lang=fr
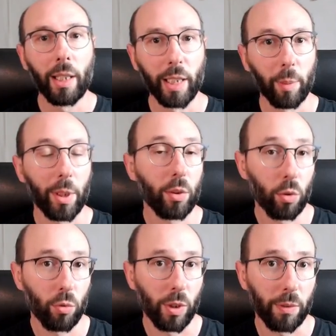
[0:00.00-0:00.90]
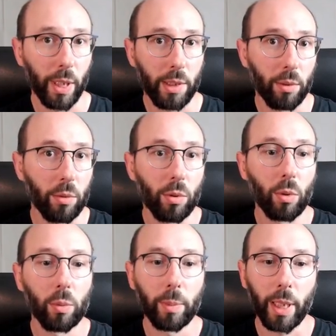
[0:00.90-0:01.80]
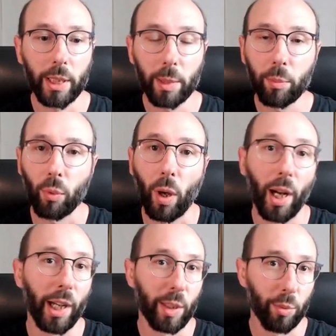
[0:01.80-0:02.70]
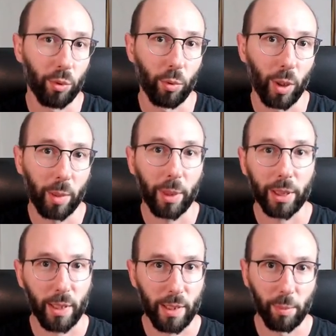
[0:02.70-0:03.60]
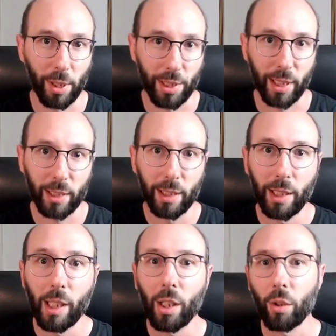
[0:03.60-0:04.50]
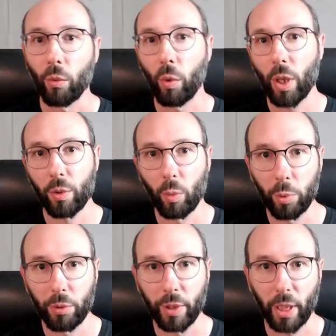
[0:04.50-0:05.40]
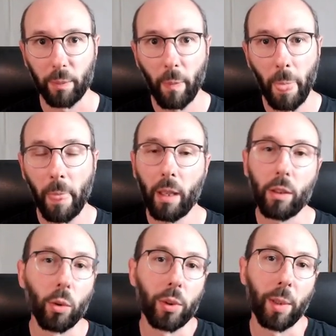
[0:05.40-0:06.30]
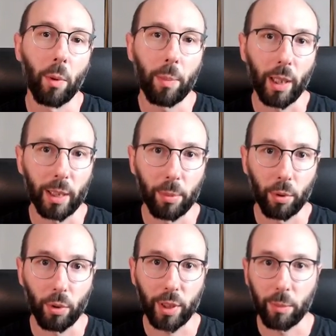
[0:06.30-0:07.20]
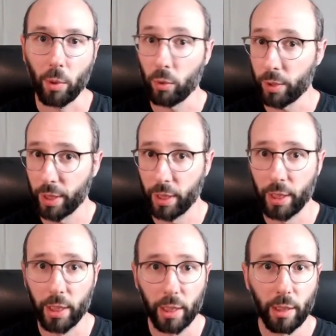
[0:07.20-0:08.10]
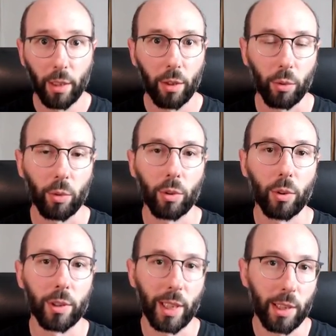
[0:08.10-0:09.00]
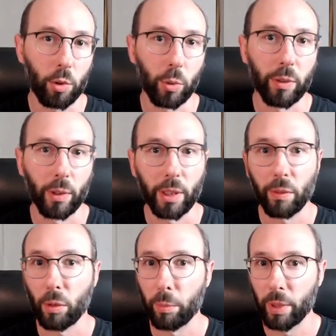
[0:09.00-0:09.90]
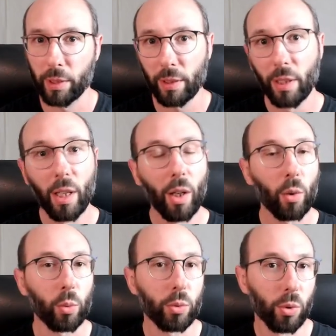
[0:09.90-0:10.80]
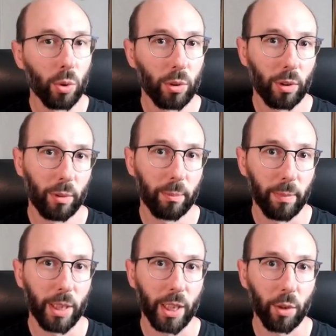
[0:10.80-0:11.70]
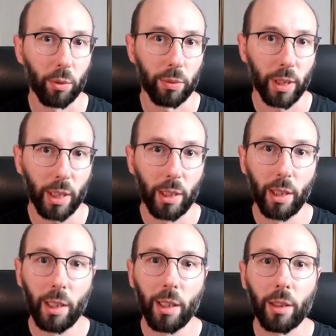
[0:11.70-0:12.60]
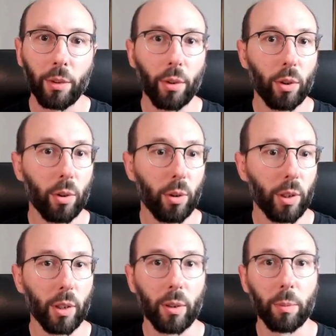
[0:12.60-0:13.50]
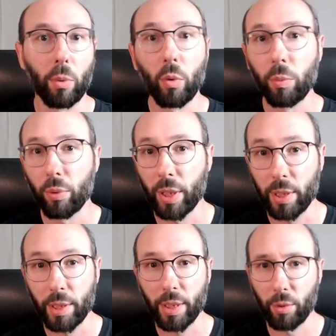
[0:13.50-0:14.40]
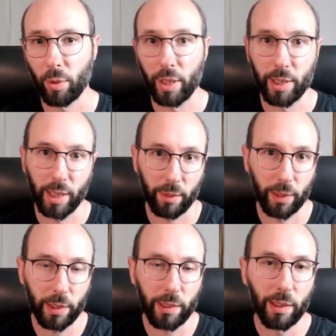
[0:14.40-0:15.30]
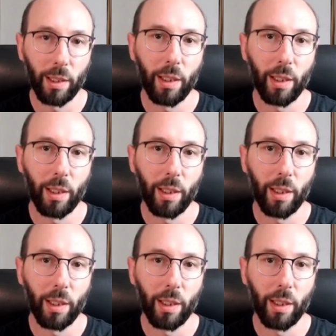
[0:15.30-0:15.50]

Et après, ce que je voulais faire, c'est une seconde partie pour aller plus loin à partir de ces bases-là, voir ce qu'on peut faire. Notamment parler potentiellement de TDD, donc de Test Driven Development, ou d'autres manières de faire, de euh, beaucoup plus insister sur les services,